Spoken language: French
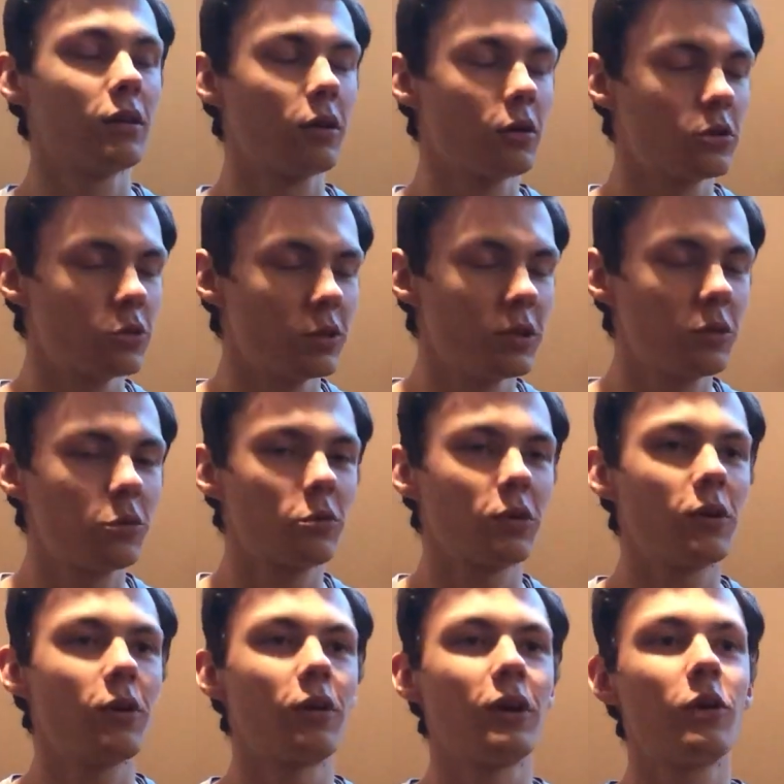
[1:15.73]
que je l'ai dit tout
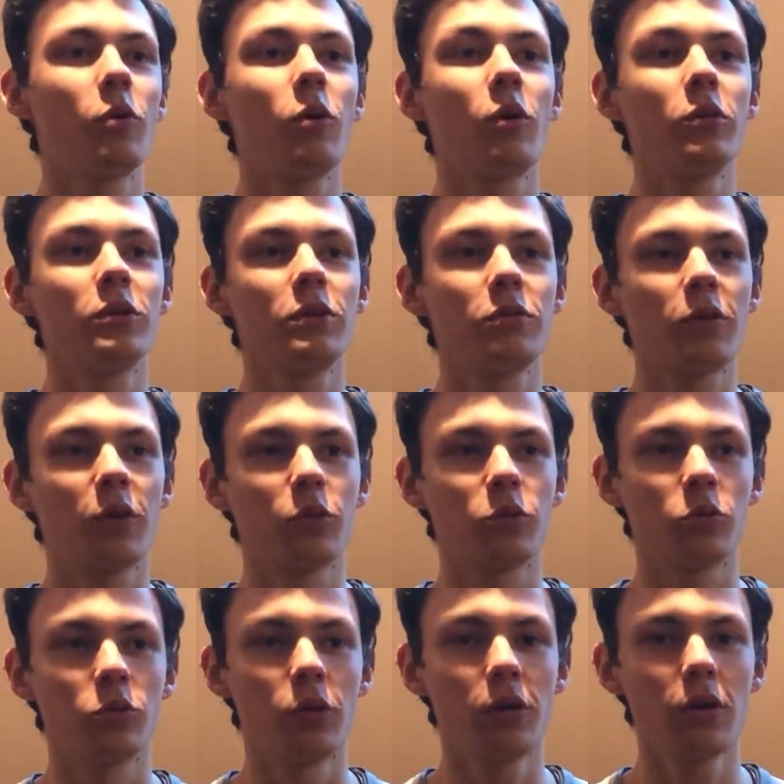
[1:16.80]
à l'heure, les croix en
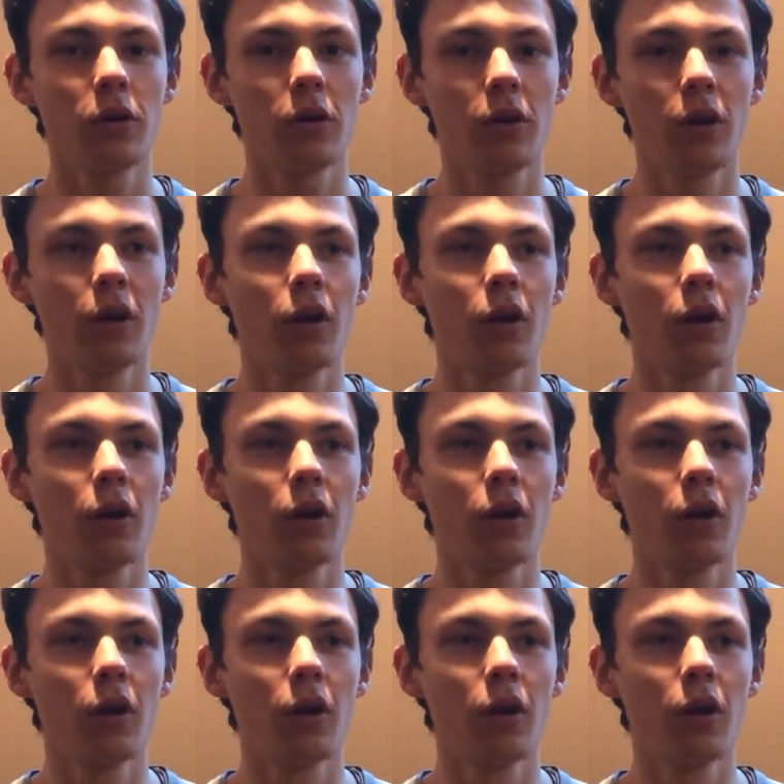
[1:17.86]
différentes couleurs.